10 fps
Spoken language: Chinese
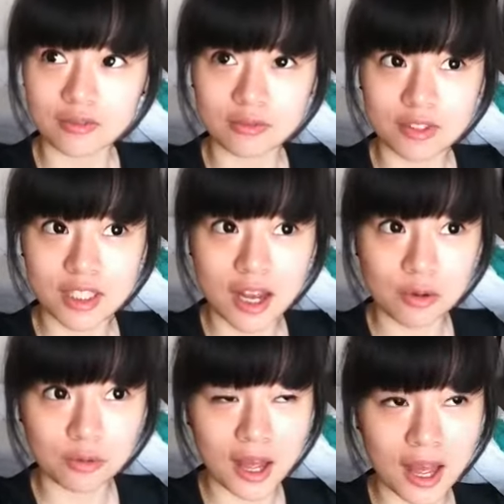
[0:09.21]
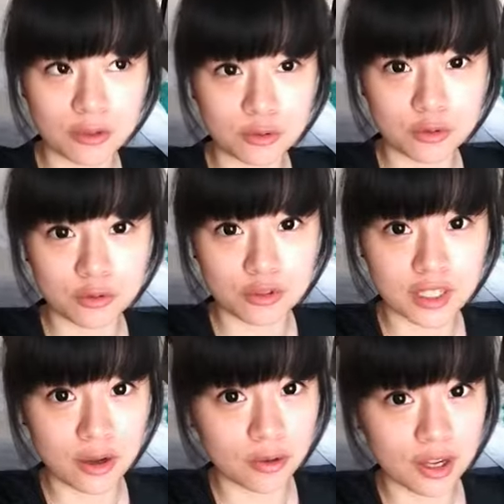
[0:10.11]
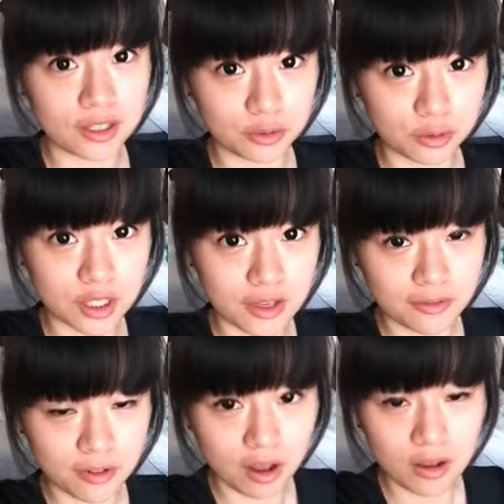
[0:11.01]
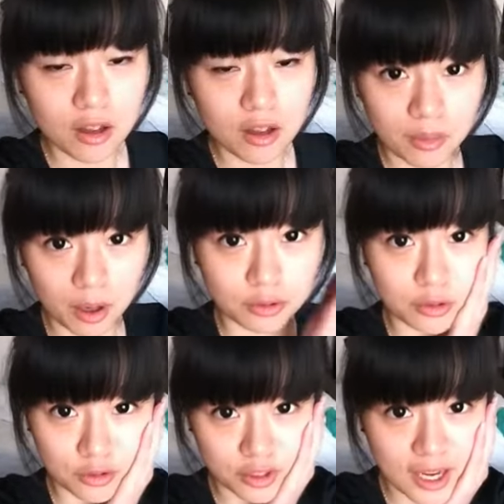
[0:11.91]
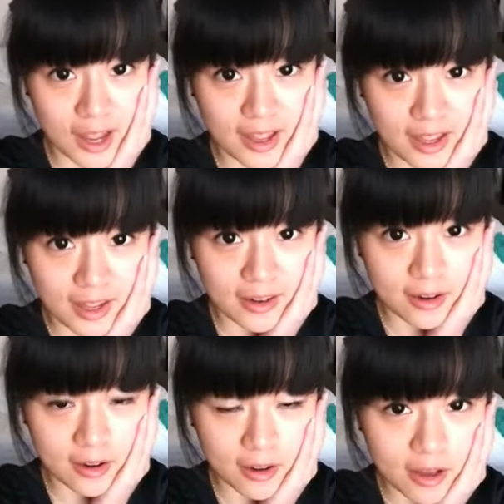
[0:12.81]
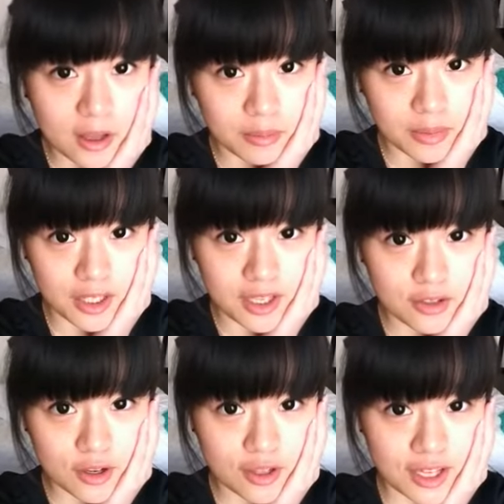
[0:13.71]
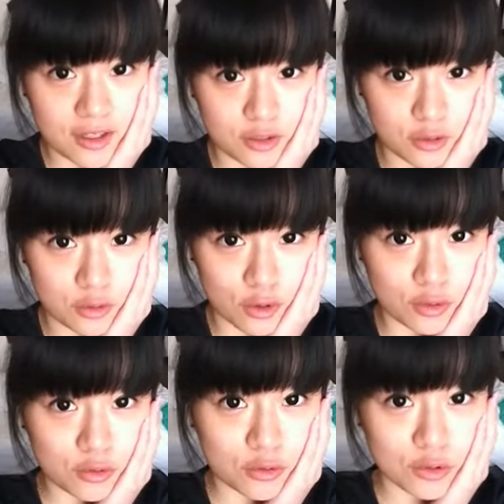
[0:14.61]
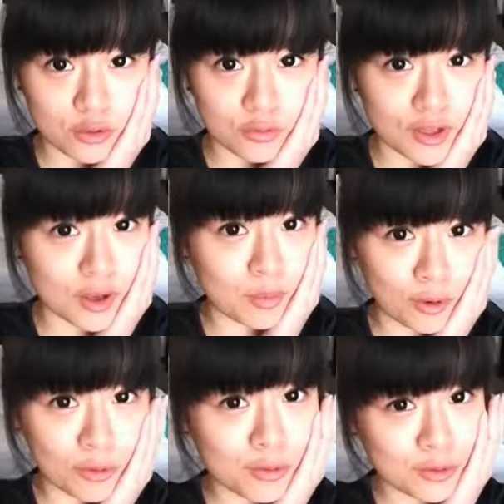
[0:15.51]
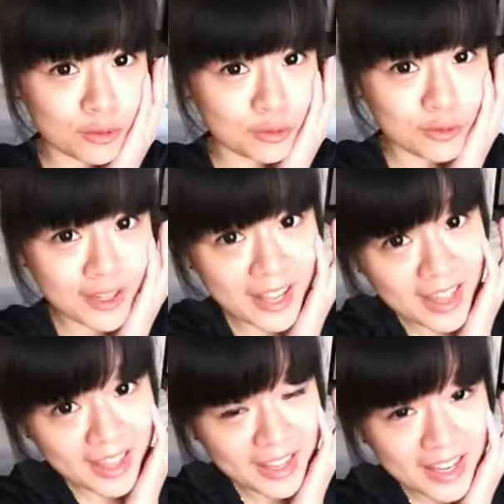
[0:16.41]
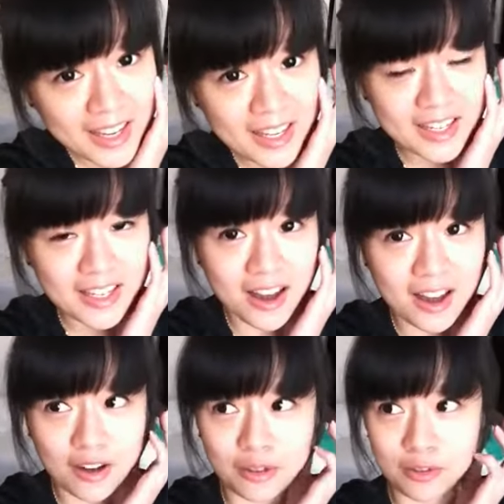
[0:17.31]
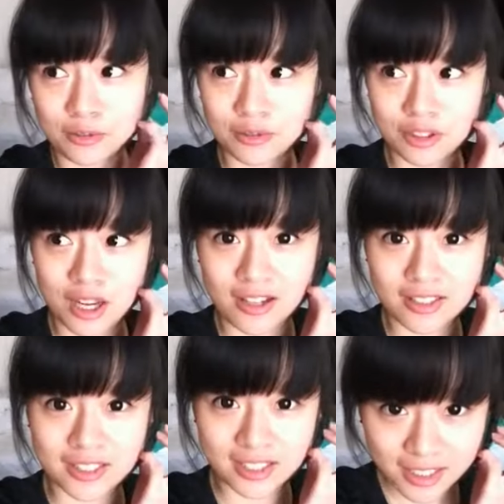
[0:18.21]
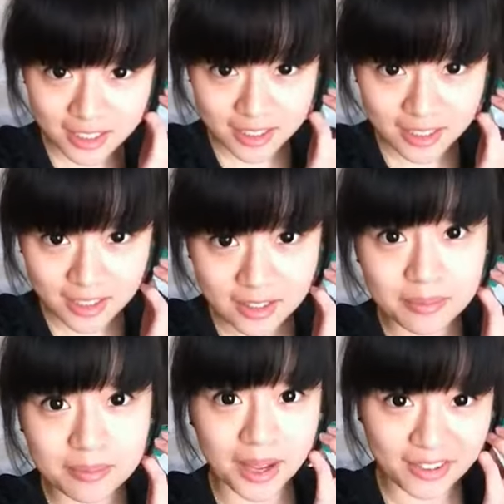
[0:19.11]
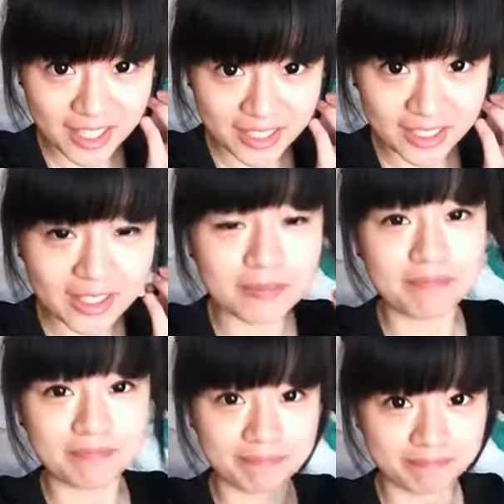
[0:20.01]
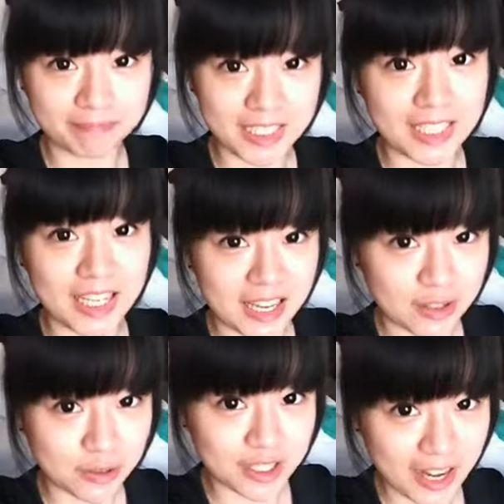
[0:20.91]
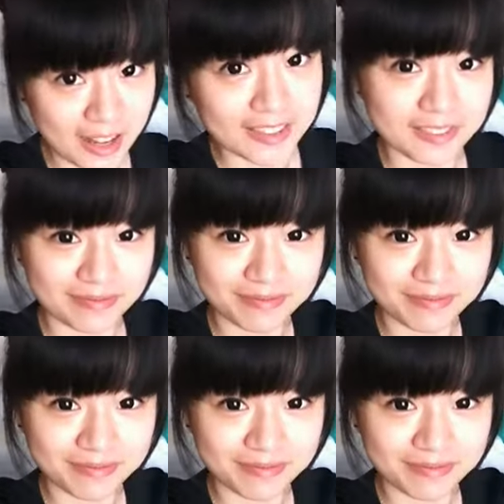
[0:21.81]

嗯，下午还去参观了很多地方，把我都晒黑了。明天就要开始传说中的魔鬼训练，要上形体课跟表演课。嗯，今天就这样。